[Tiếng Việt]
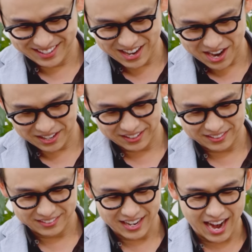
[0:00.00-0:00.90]
Rồi.
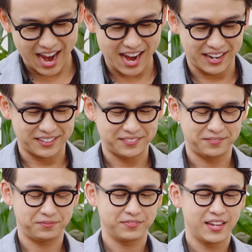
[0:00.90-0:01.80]
À,
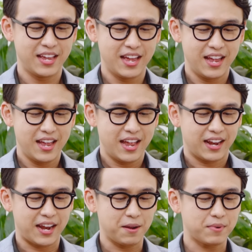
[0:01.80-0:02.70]

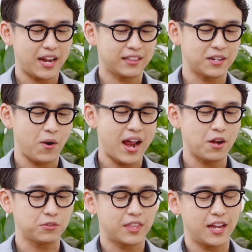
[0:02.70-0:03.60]
ngày hôm nay từ khóa
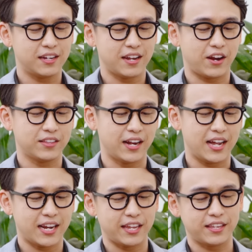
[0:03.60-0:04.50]
đầu tiên để có thể
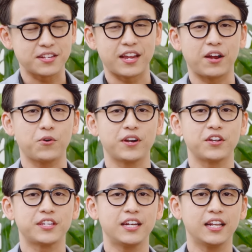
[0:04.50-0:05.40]
lắng nghe những chia sẻ của
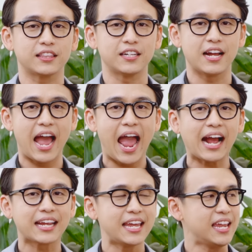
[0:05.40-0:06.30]
anh đó chính là từ
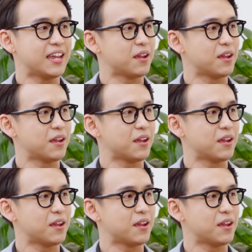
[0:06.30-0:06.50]
Aki,